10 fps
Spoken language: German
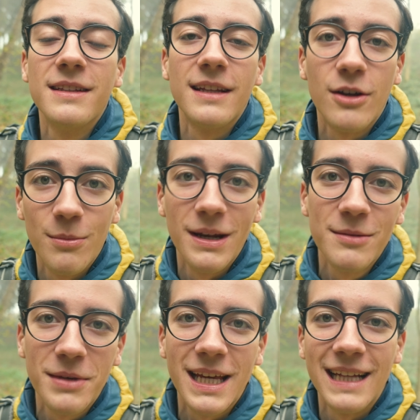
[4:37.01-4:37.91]
der
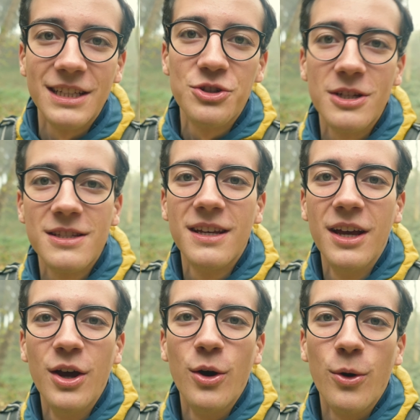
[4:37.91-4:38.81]
komplett mechanisch ist
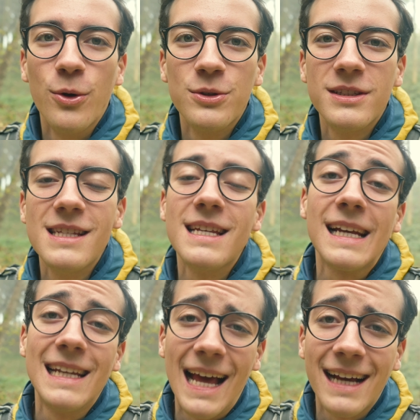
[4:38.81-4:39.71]
und dieser
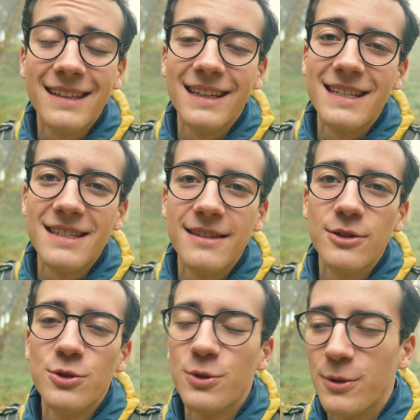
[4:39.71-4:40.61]
Klang dessen
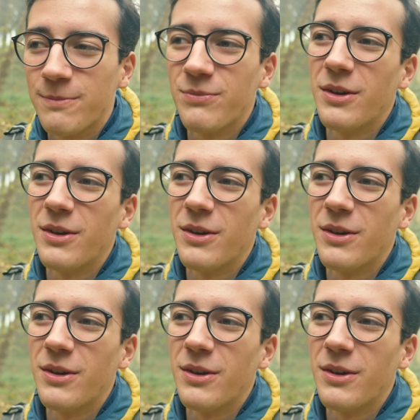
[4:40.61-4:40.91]
ist schon,